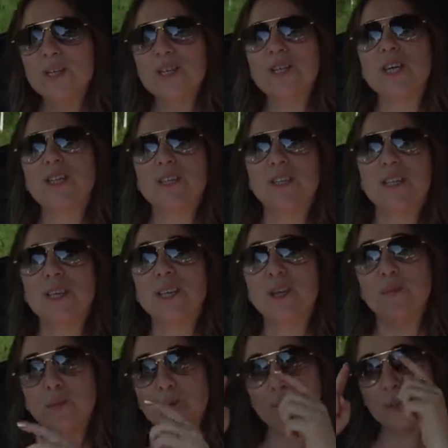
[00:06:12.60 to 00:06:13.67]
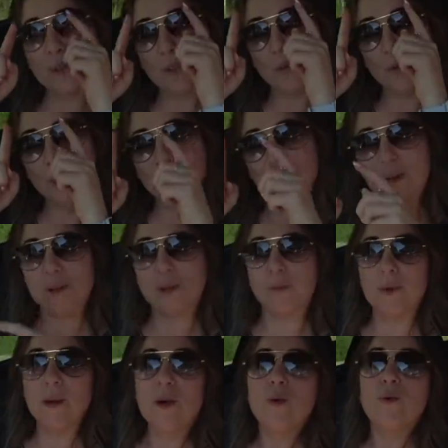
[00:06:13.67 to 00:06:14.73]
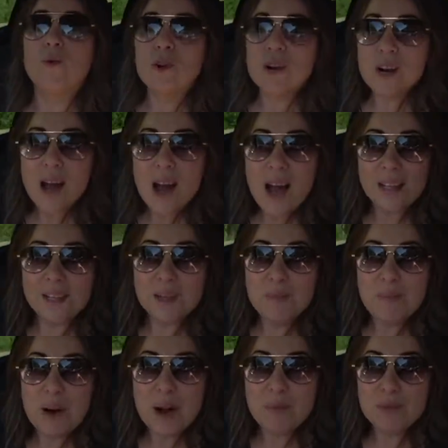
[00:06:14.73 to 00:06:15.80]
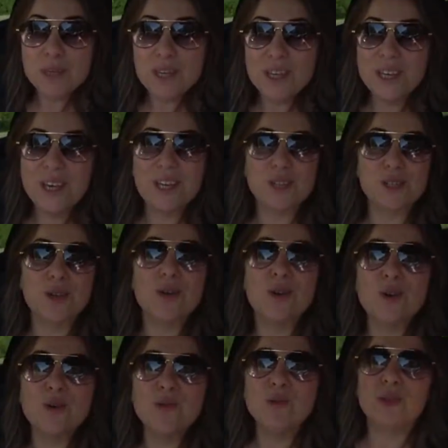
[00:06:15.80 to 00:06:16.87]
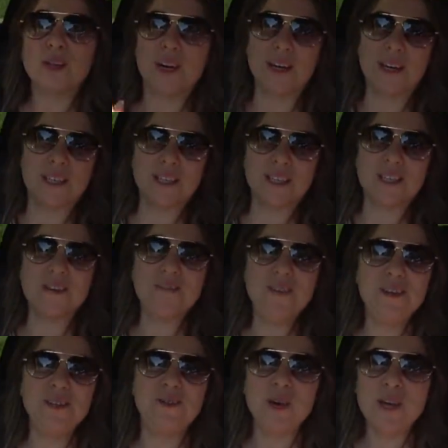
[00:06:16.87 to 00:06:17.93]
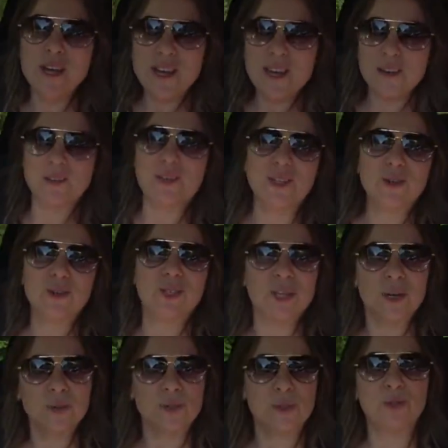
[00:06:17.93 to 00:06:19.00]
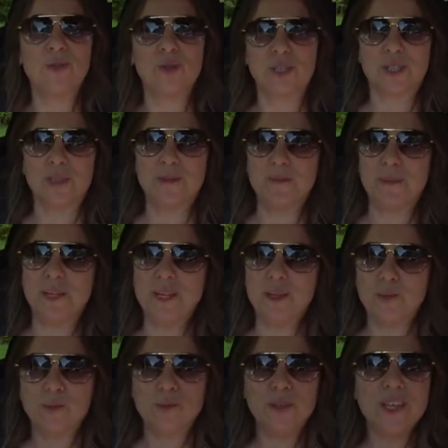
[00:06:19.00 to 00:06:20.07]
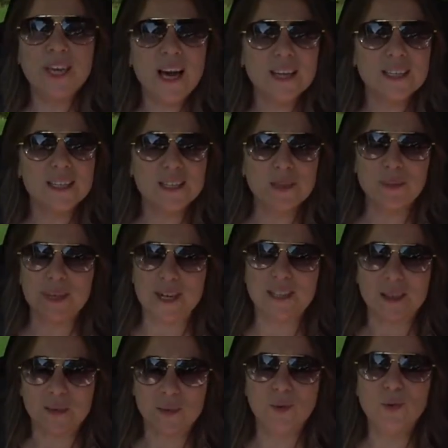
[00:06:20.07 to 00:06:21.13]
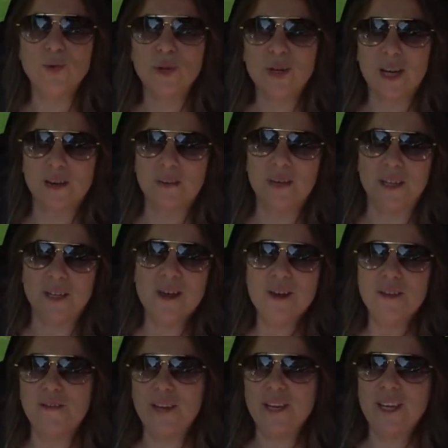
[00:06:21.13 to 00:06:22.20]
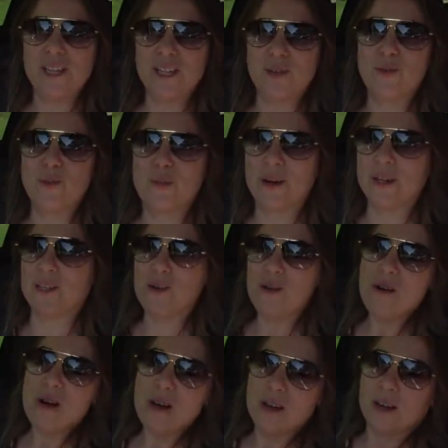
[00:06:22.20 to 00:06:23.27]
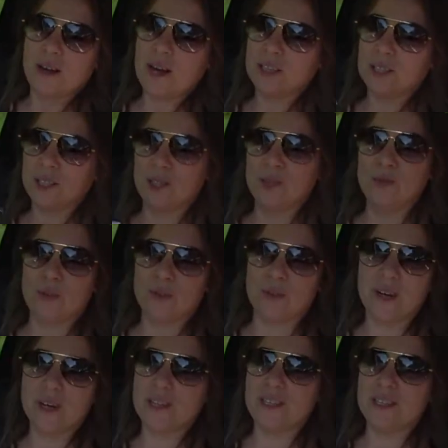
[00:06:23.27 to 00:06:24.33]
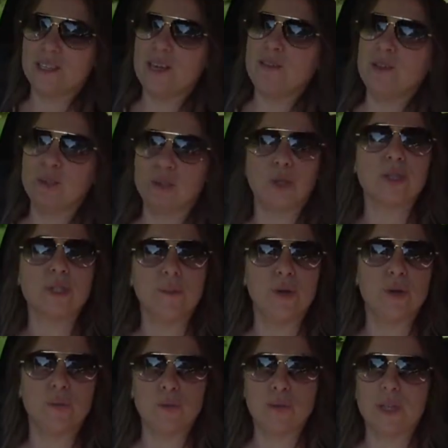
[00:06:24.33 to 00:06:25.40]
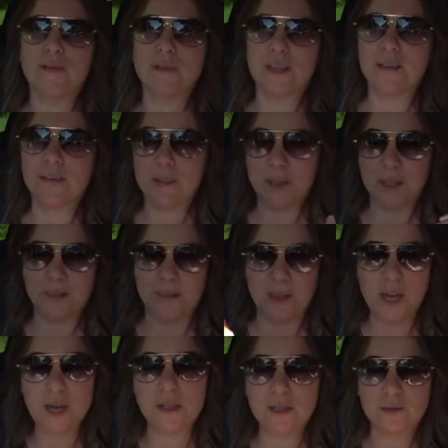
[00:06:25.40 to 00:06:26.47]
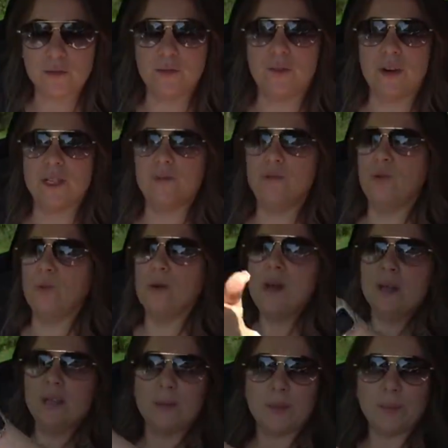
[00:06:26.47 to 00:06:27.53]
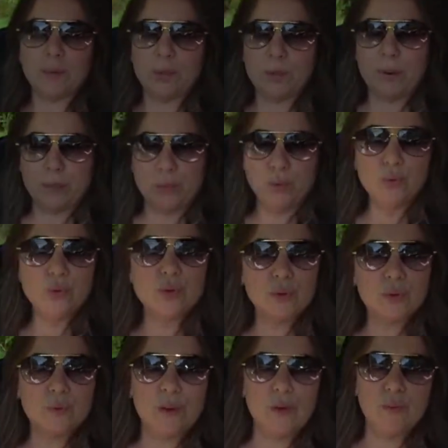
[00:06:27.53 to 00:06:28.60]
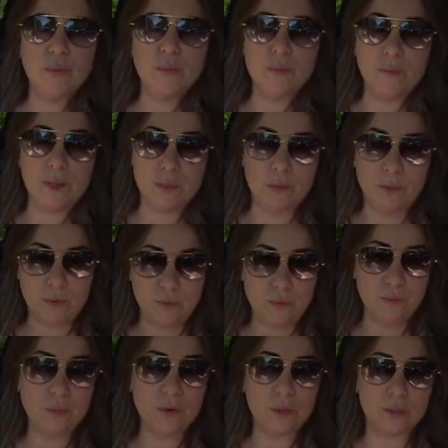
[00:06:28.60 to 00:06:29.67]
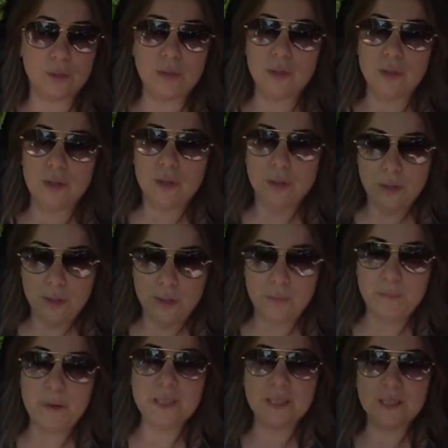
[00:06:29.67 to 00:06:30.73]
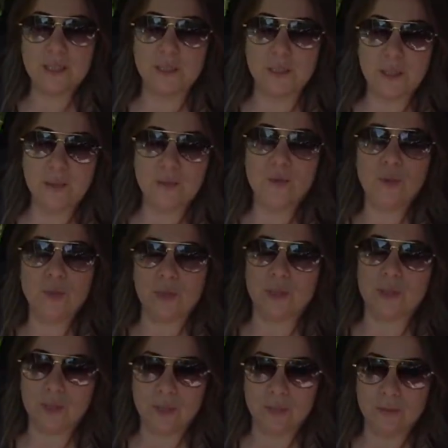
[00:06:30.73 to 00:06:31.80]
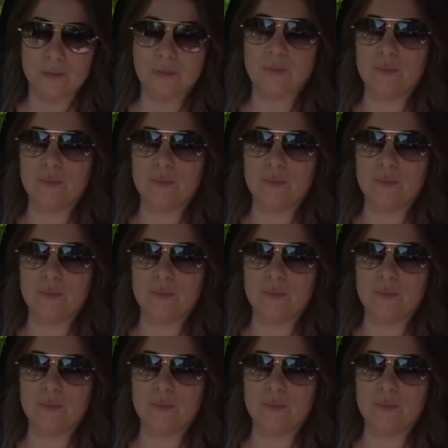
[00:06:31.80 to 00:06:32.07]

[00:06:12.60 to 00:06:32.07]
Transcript: несчастные такие бровки домиком. Ура, ты к бабушке едешь, круто, как я тебе завидую. Я вот за закончу работу, тоже к тебе приеду, буду ягоды собирать, там, кур кормить, в речке купаться. Ой, как же здорово, как эти завидую. Что соберем? Ну-ка давай, давай медведя твоего возьмем, там, допустим, подушку твою любимую возьмем. Вот, посыл, эмоции,